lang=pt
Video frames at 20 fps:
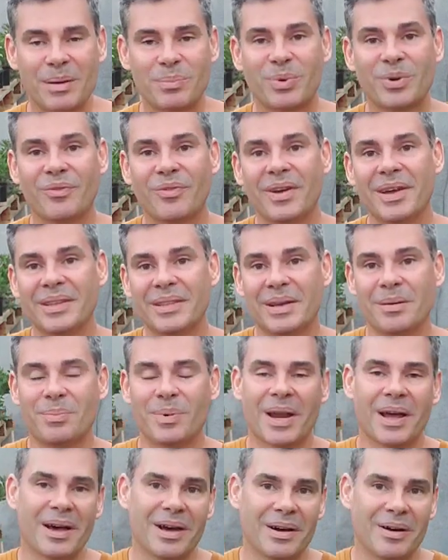aproveita
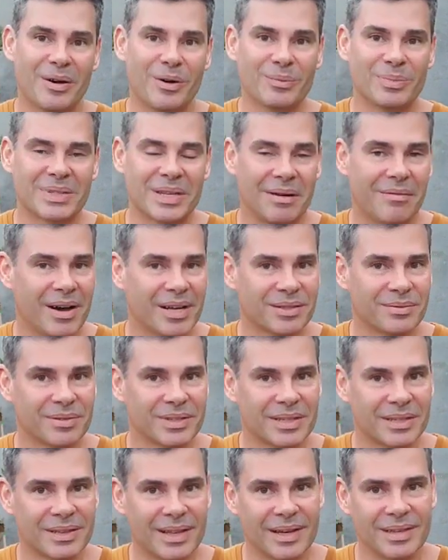para observar se
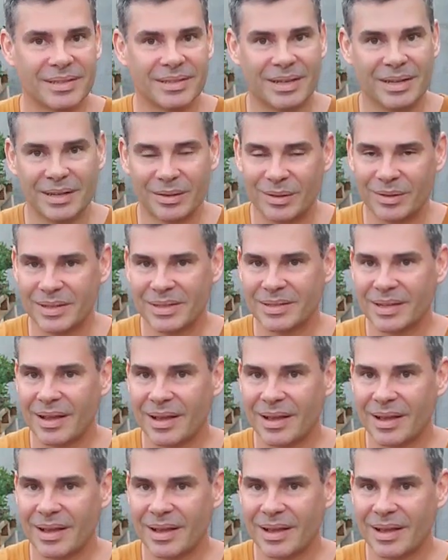você está inscrito nesse